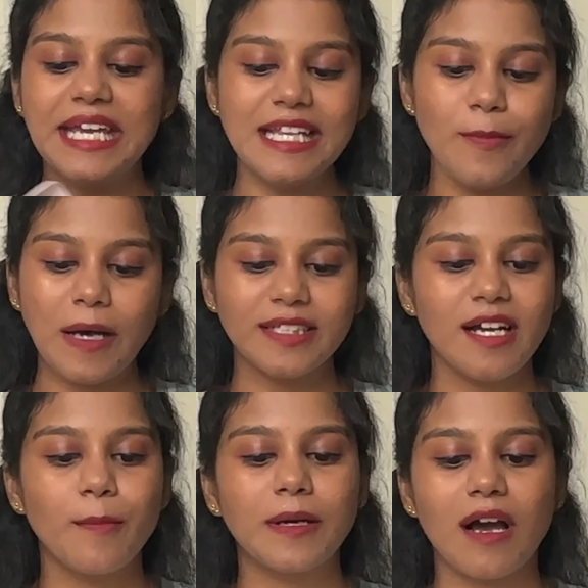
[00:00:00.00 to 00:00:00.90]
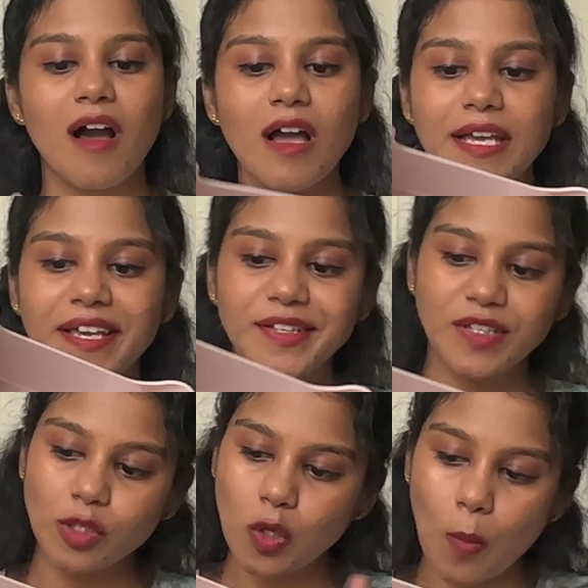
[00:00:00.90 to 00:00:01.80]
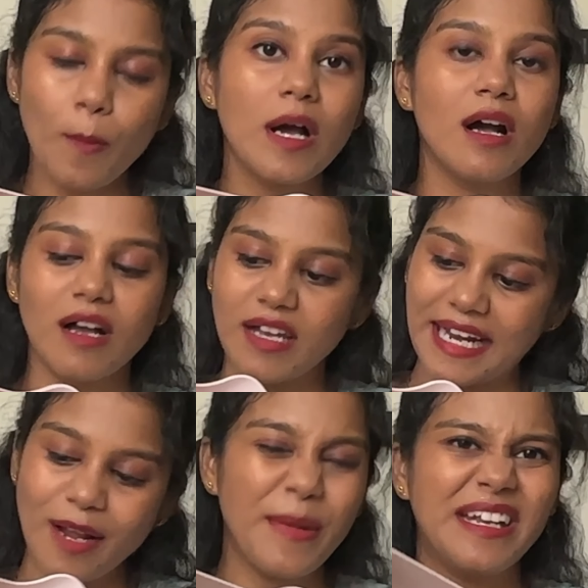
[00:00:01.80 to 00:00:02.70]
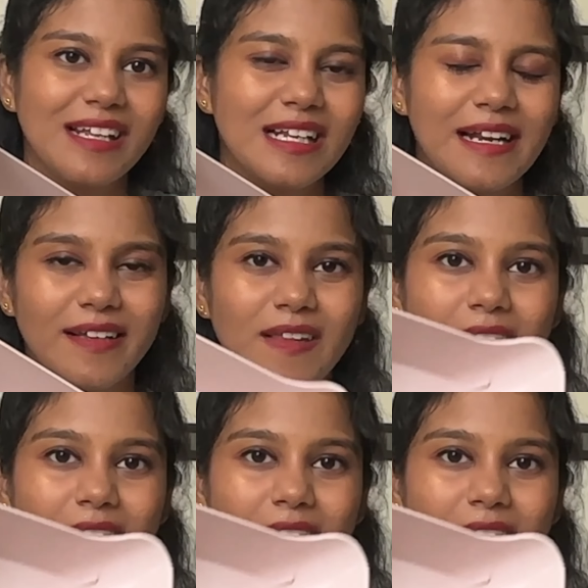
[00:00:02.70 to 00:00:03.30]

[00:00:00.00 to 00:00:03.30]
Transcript: இது பார்த்தீங்க அப்படின்னா இது வந்து ரொம்ப என்ன மெட்டீரியல் எனக்கு